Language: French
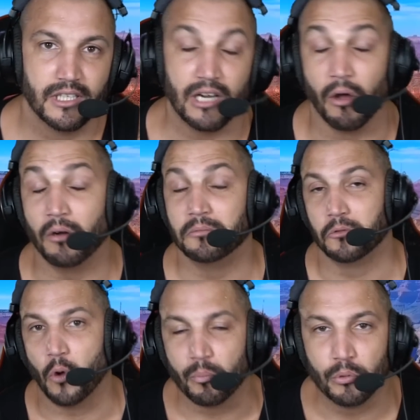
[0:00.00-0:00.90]
Alors,
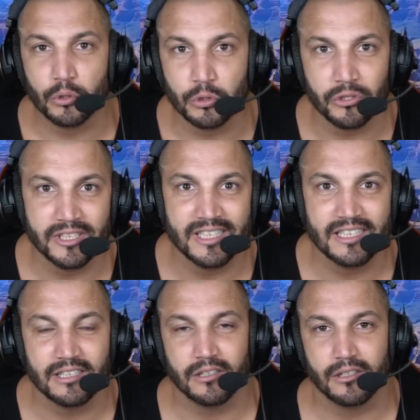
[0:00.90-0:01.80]
on peut
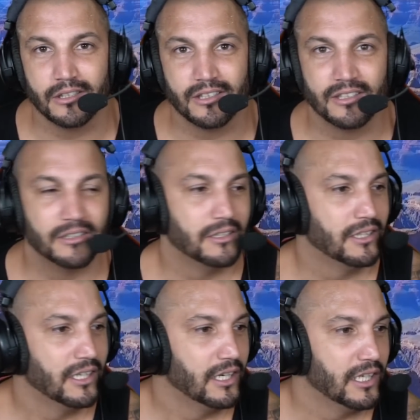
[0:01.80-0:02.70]
donner euh,
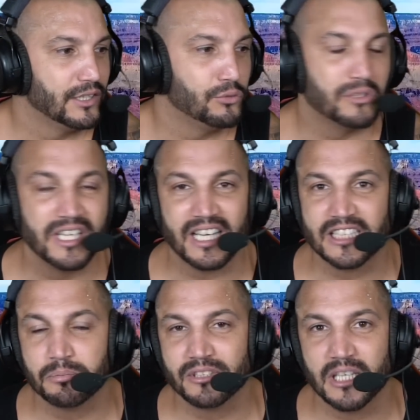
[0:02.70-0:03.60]
toutes les
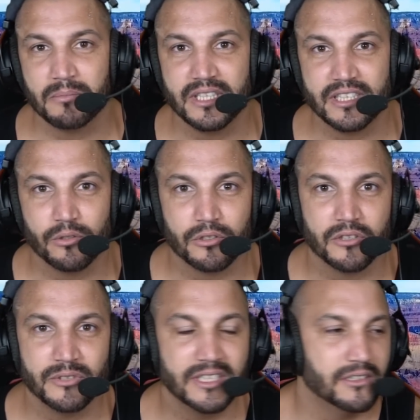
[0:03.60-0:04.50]
responsabilités au
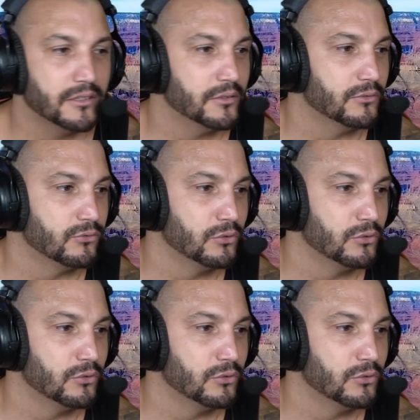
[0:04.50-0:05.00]
Covid. Vous